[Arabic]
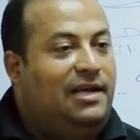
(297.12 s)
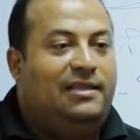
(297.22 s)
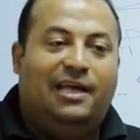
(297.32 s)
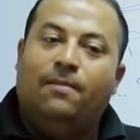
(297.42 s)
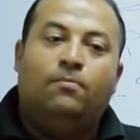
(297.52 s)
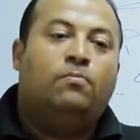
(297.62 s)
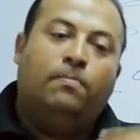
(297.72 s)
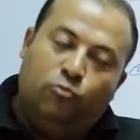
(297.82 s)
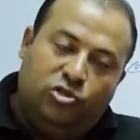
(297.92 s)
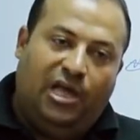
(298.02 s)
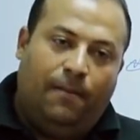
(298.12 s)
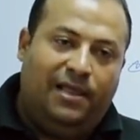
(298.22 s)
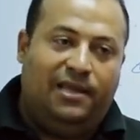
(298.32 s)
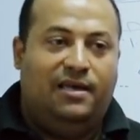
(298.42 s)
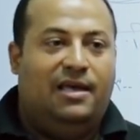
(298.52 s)
لان انا
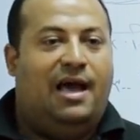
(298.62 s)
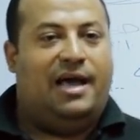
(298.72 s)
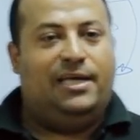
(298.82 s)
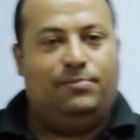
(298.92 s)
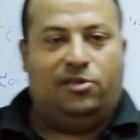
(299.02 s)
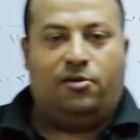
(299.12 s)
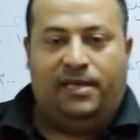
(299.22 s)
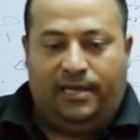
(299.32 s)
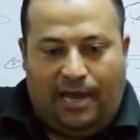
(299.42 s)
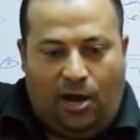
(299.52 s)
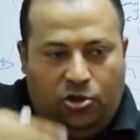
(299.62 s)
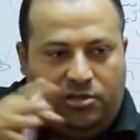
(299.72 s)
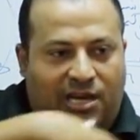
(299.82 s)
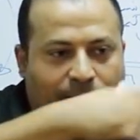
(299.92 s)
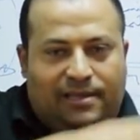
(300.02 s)
مستقبلا هجيب سيراميك
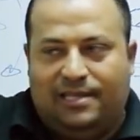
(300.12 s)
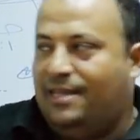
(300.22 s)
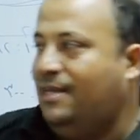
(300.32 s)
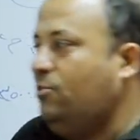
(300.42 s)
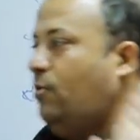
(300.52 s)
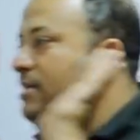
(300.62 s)
احط عليه ماده لزق